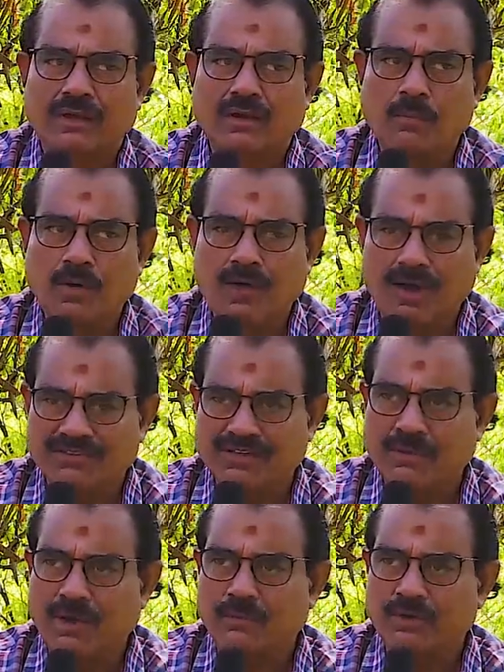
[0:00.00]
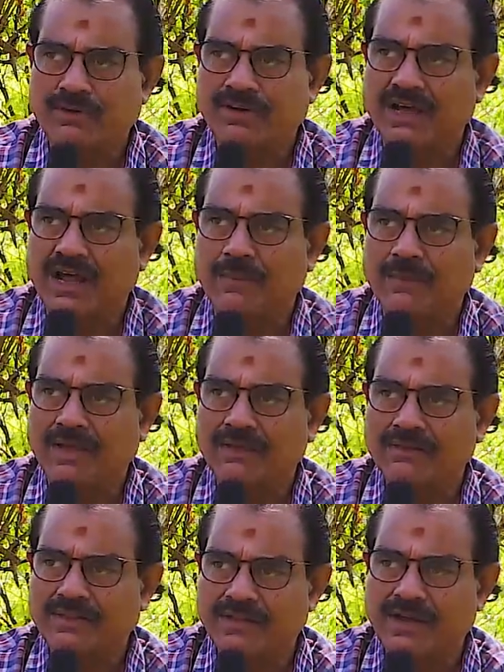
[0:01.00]
ரொம்பவும் அவசரமாக முடிவெடுக்காமல்
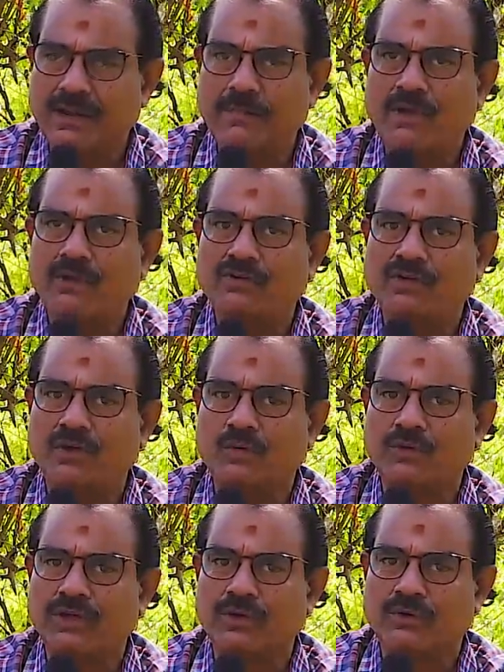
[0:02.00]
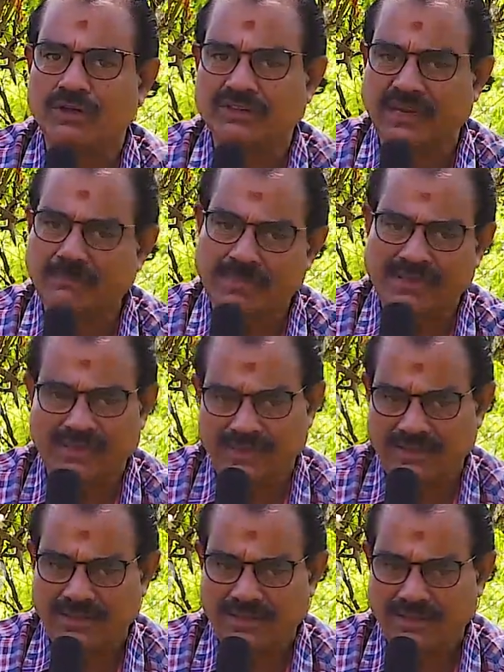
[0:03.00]
நிதானமாக யோசிக்கக்கூடிய ஒரு தன்மை
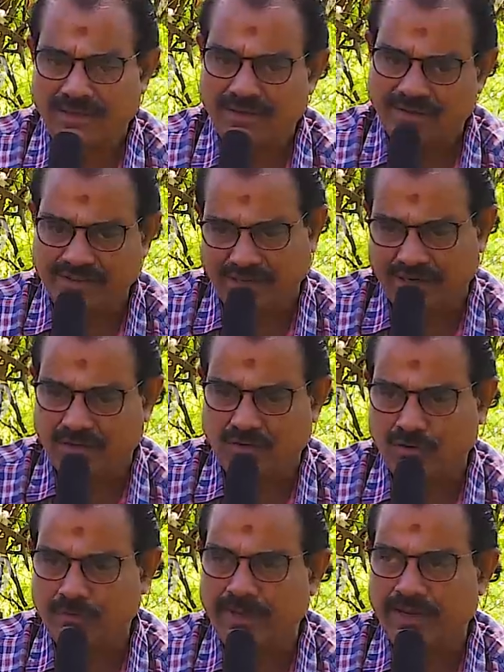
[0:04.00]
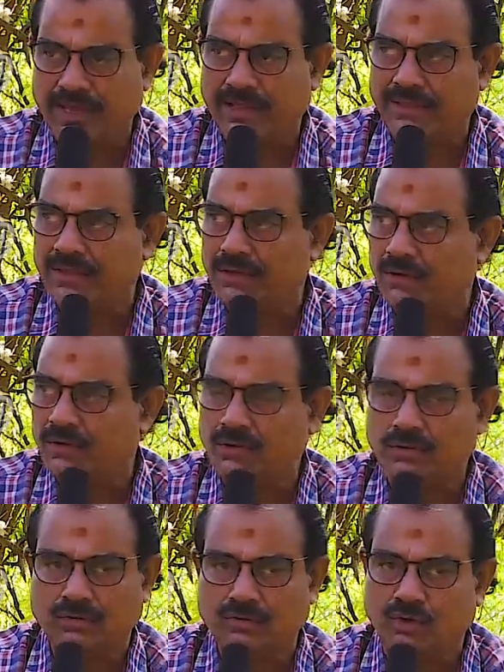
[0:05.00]
வந்திருக்கு உண்மையிலே அதை
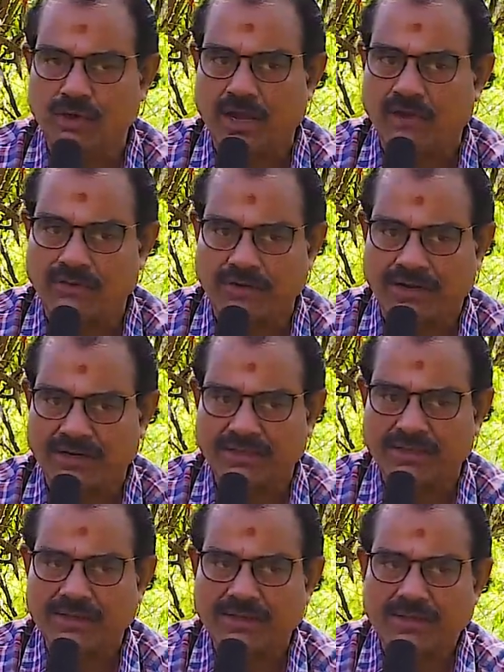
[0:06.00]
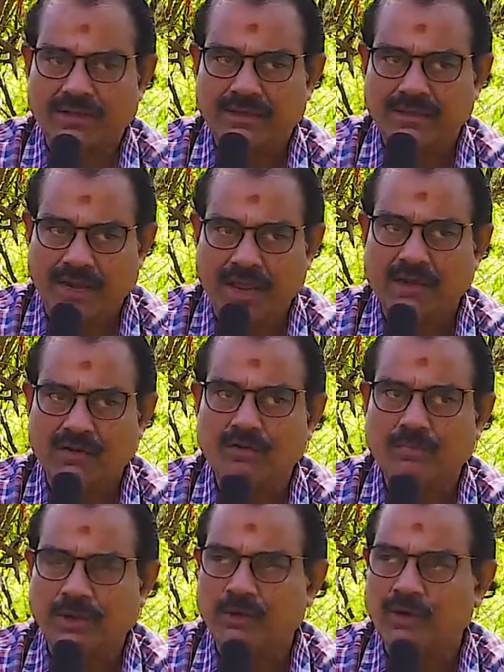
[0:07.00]
சொல்லி ஆகணும் நான் இது
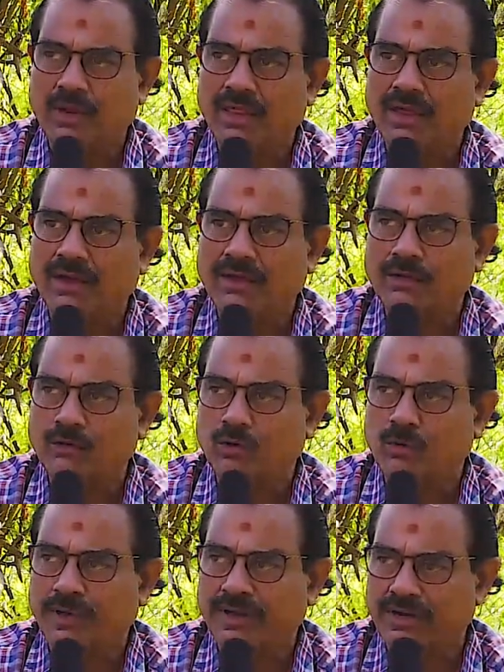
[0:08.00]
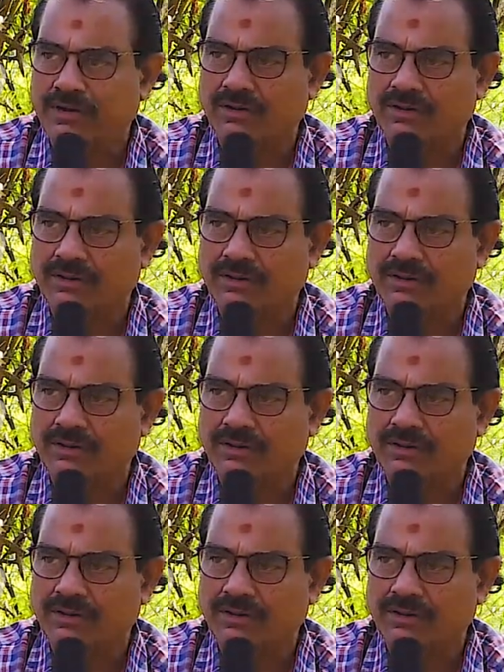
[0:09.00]
எல்லாருக்கும் பயனுள்ளதான அனுபவமாக இருக்கணும்